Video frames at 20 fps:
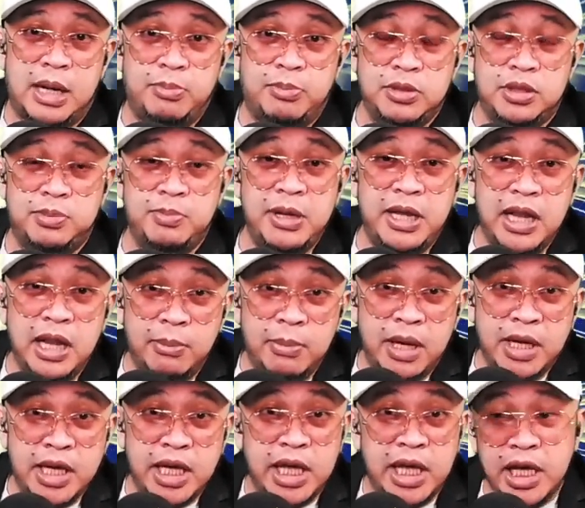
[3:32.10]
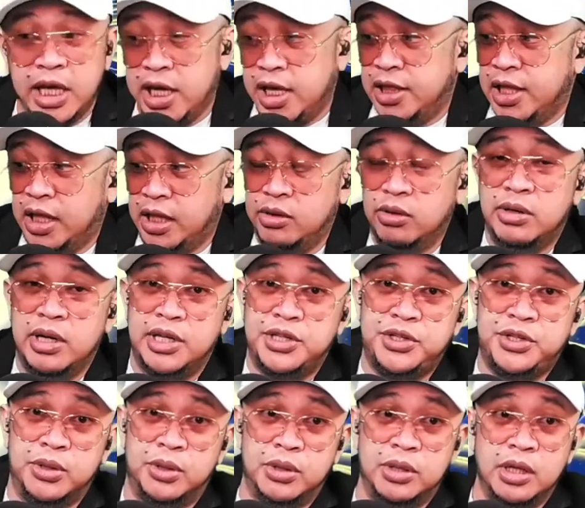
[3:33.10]
Tapos biglang manghihingi ng
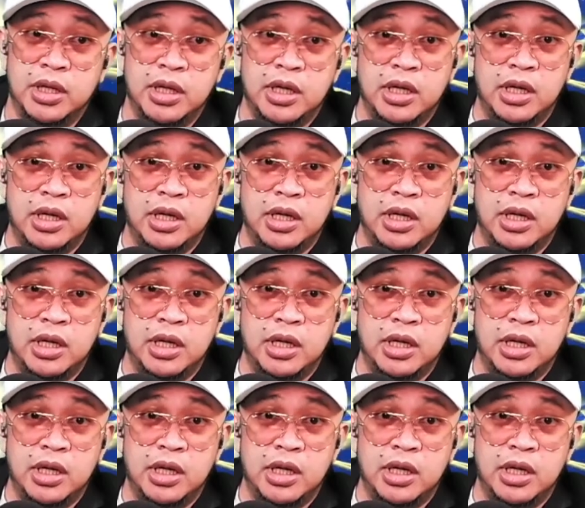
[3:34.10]
donasyon.